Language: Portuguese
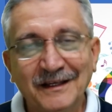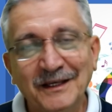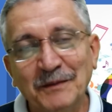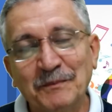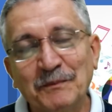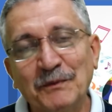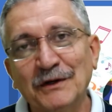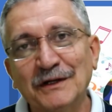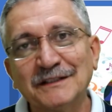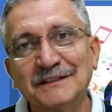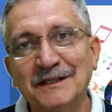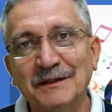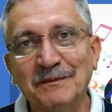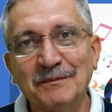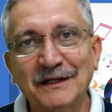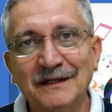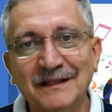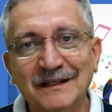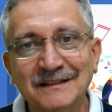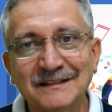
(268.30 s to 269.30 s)
E poucas
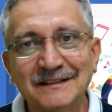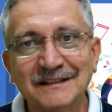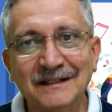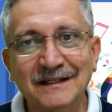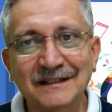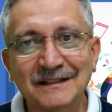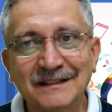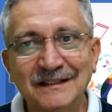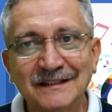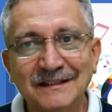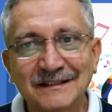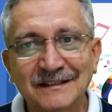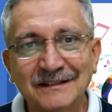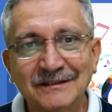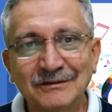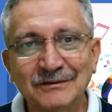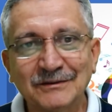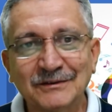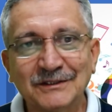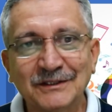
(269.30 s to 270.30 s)
semanas antes
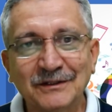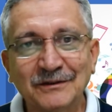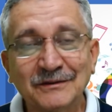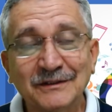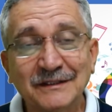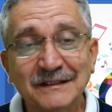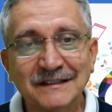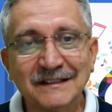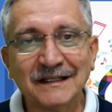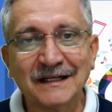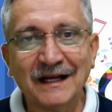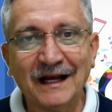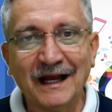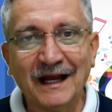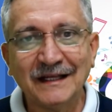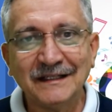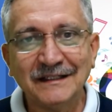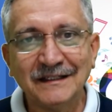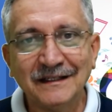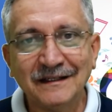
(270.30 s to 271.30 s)
do seu
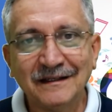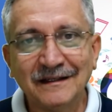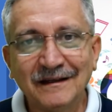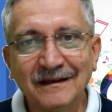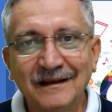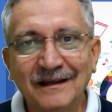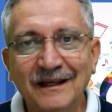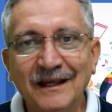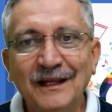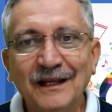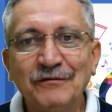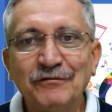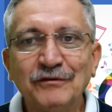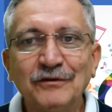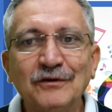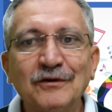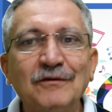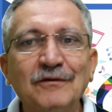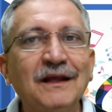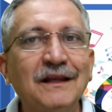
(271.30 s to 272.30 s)
desencarne, ele
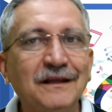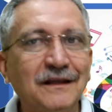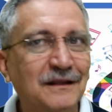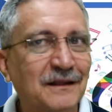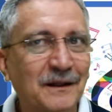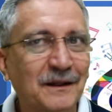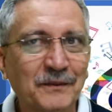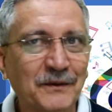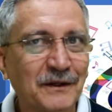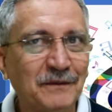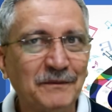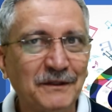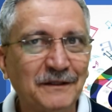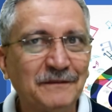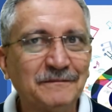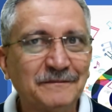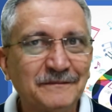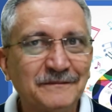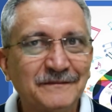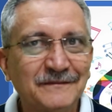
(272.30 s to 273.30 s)
enviou uma letra para
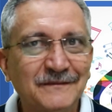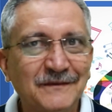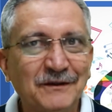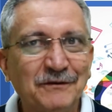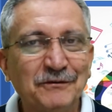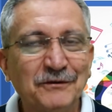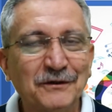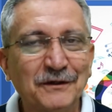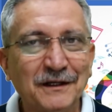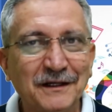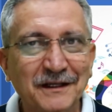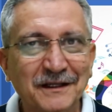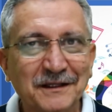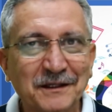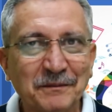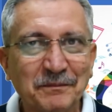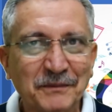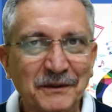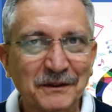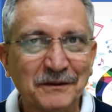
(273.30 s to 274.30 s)
mim. Enviou a
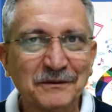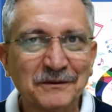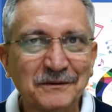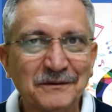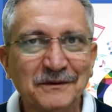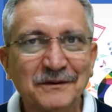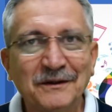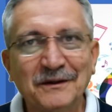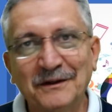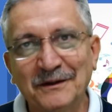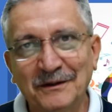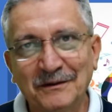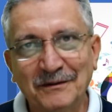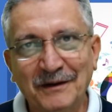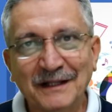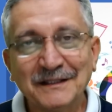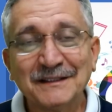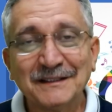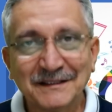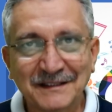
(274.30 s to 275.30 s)
letra pelo
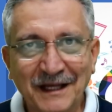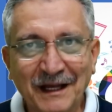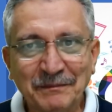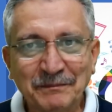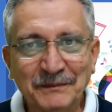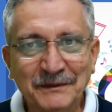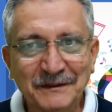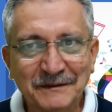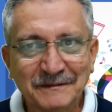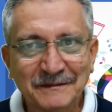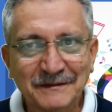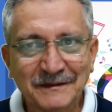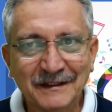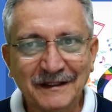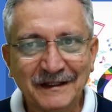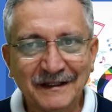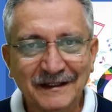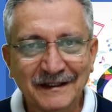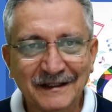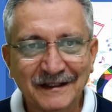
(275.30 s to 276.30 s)
WhatsApp,
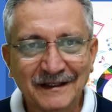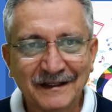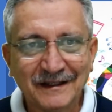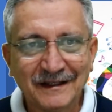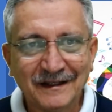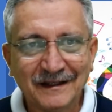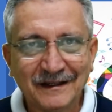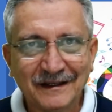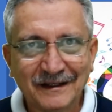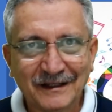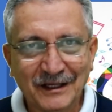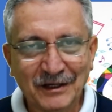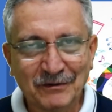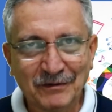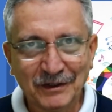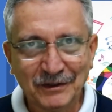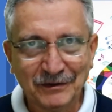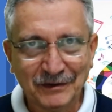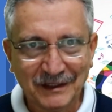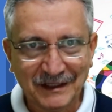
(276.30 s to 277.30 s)
né? Que
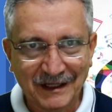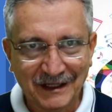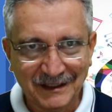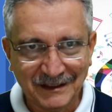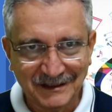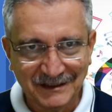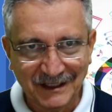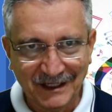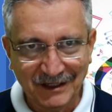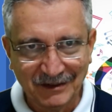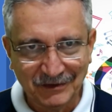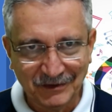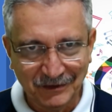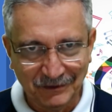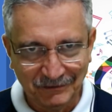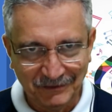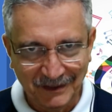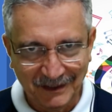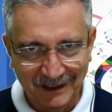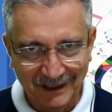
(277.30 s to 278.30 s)
quando eu analisei, quando
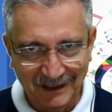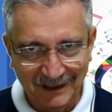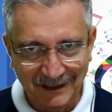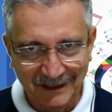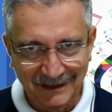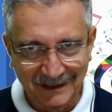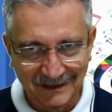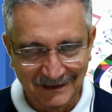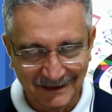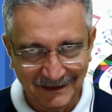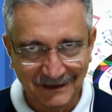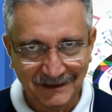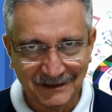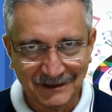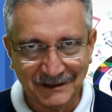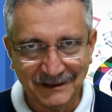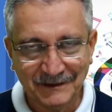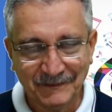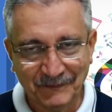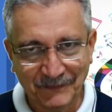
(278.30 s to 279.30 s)
eu vi aquela letra,
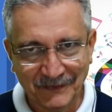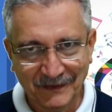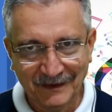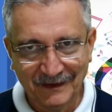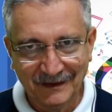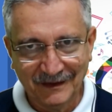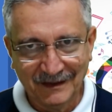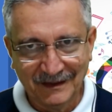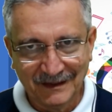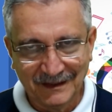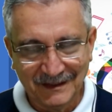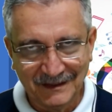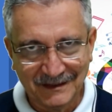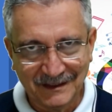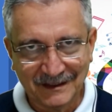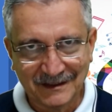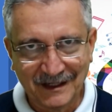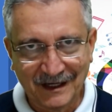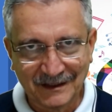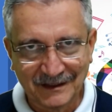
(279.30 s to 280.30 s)
senti que
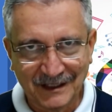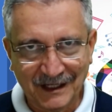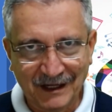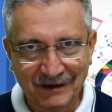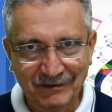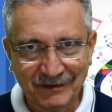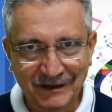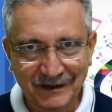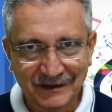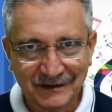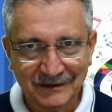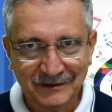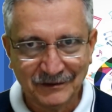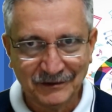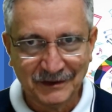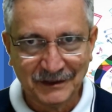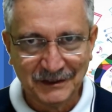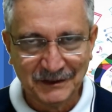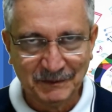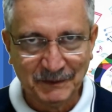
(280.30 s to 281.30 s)
se tratava
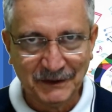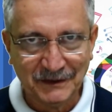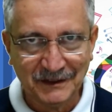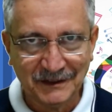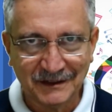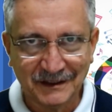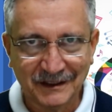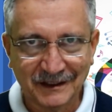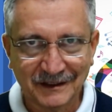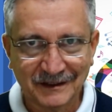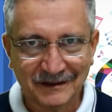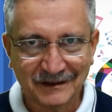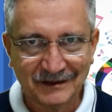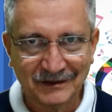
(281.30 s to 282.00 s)
de uma despedida.